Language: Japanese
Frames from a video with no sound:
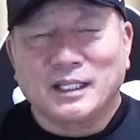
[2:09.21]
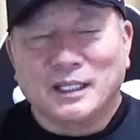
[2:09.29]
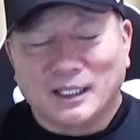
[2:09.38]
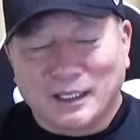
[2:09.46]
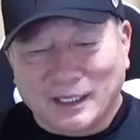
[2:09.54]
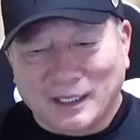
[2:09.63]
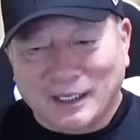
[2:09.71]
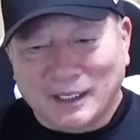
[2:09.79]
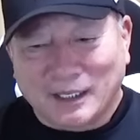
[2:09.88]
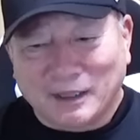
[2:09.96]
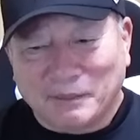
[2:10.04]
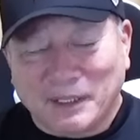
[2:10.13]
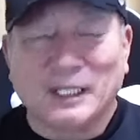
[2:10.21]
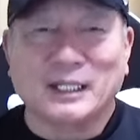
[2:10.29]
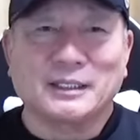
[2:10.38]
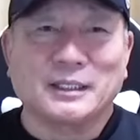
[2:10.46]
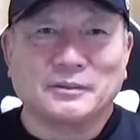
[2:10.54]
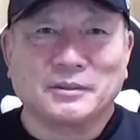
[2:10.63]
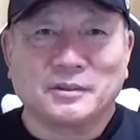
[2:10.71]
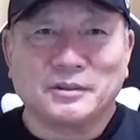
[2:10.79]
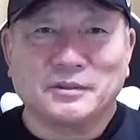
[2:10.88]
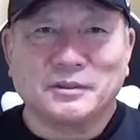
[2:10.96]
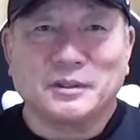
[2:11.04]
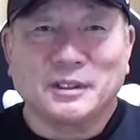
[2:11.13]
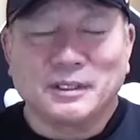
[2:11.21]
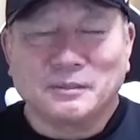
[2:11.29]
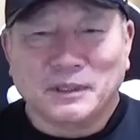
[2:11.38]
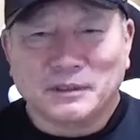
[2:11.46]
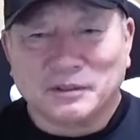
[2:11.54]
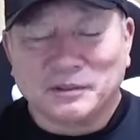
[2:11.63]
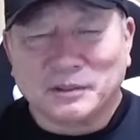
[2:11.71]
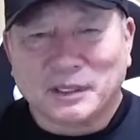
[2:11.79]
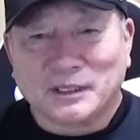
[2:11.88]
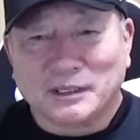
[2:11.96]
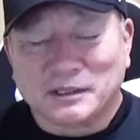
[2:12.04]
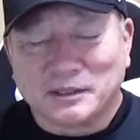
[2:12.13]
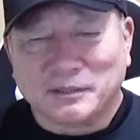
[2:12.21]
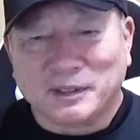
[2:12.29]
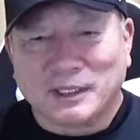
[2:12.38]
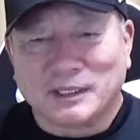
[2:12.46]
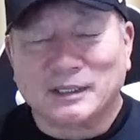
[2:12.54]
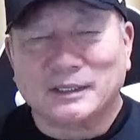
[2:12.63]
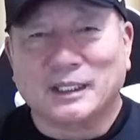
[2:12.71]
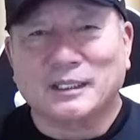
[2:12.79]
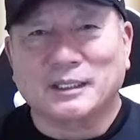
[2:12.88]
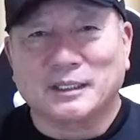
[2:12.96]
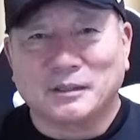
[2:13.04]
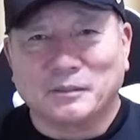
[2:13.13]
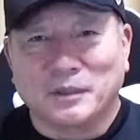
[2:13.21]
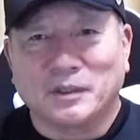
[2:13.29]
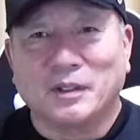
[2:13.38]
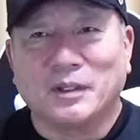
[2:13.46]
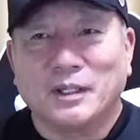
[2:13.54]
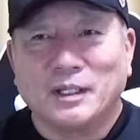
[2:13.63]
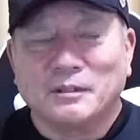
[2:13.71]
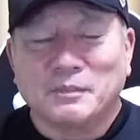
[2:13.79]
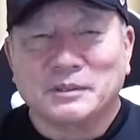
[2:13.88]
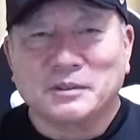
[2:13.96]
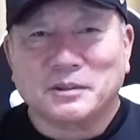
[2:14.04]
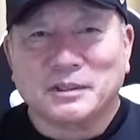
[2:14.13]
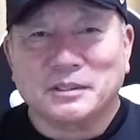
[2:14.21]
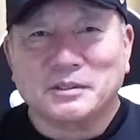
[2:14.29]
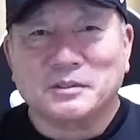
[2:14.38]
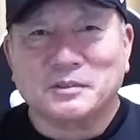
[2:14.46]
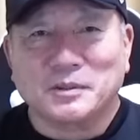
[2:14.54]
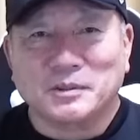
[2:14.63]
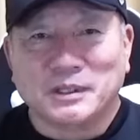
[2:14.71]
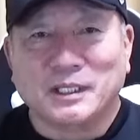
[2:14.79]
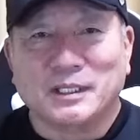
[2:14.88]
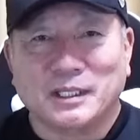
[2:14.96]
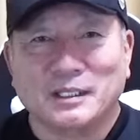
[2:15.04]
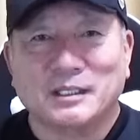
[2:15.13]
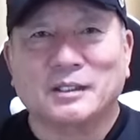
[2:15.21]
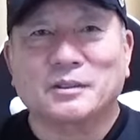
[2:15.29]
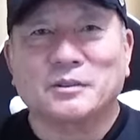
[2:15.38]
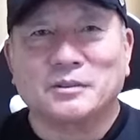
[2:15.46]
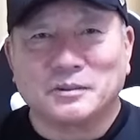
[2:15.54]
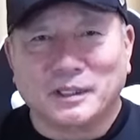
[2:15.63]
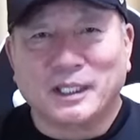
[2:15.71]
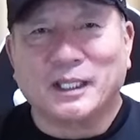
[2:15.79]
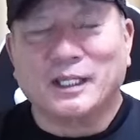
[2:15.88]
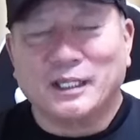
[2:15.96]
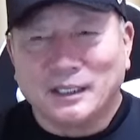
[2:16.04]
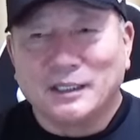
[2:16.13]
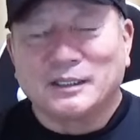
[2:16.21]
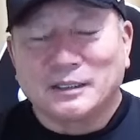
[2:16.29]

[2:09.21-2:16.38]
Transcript: えーまあ、投げていくという、まあ、そういう形にはなってたんだけども、はい、まあ、それで十分抑えられたというね。